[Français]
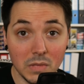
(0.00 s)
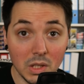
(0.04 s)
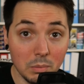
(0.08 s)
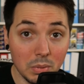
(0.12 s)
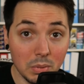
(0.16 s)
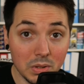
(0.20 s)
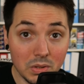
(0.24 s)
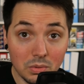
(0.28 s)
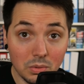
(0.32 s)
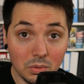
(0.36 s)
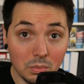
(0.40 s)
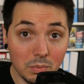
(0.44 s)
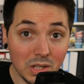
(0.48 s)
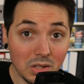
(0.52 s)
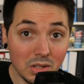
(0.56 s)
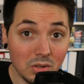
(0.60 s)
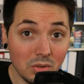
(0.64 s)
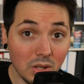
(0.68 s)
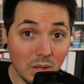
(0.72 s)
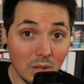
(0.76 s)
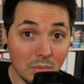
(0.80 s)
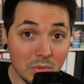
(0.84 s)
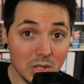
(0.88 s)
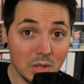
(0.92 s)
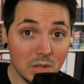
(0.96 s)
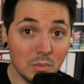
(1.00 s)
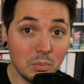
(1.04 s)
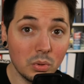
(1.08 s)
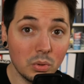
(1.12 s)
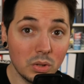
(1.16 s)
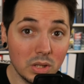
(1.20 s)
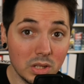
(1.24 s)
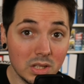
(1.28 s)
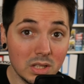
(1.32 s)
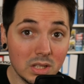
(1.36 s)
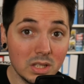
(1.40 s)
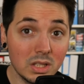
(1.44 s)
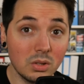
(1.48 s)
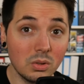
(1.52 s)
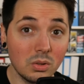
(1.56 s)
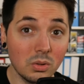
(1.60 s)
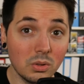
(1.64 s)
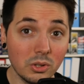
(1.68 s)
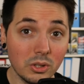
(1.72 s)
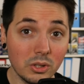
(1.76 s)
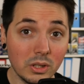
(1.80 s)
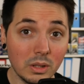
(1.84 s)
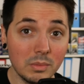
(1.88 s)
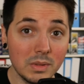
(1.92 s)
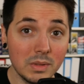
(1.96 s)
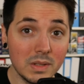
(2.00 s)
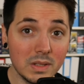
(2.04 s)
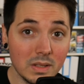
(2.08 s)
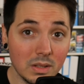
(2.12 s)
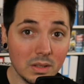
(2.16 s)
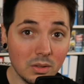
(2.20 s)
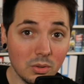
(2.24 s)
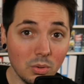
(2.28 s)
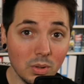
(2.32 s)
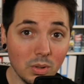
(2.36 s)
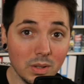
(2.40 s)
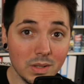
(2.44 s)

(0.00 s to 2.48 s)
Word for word: Parce que maintenant, la petite politique de Konami, c'est quoi